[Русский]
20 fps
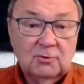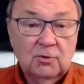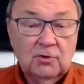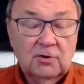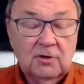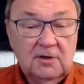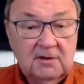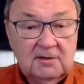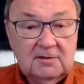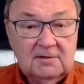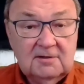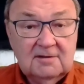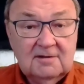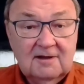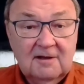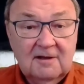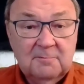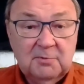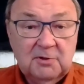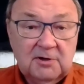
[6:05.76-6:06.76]
то
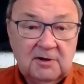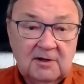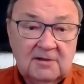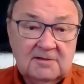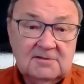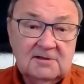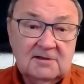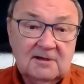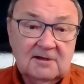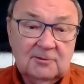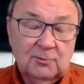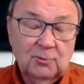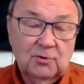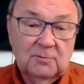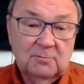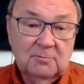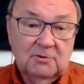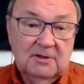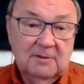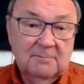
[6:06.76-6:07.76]
это операция,
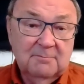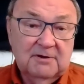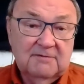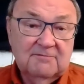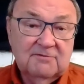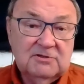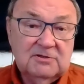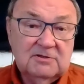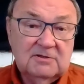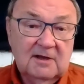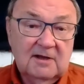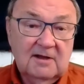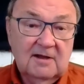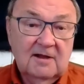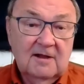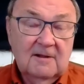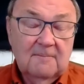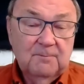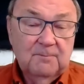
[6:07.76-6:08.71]
которая была проведена